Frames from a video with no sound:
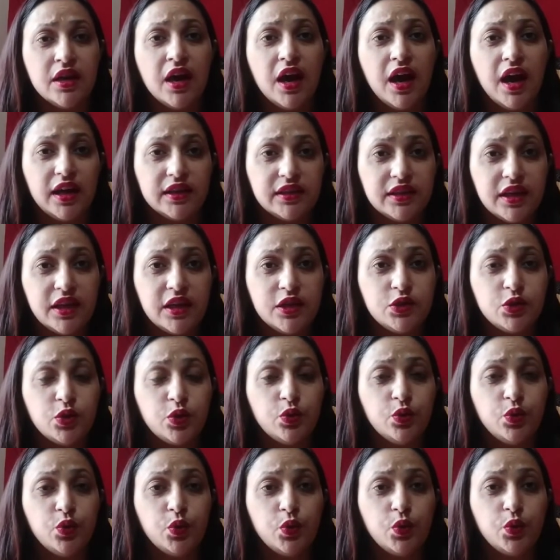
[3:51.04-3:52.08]
आता है जो
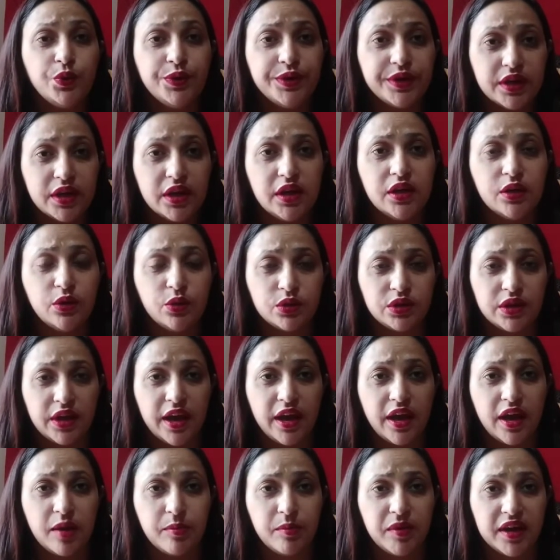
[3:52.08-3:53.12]
गुरु ग्रह होता
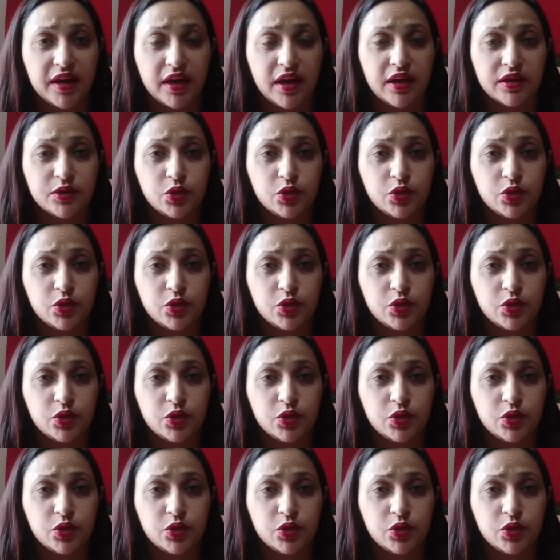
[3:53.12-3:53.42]
है हमारा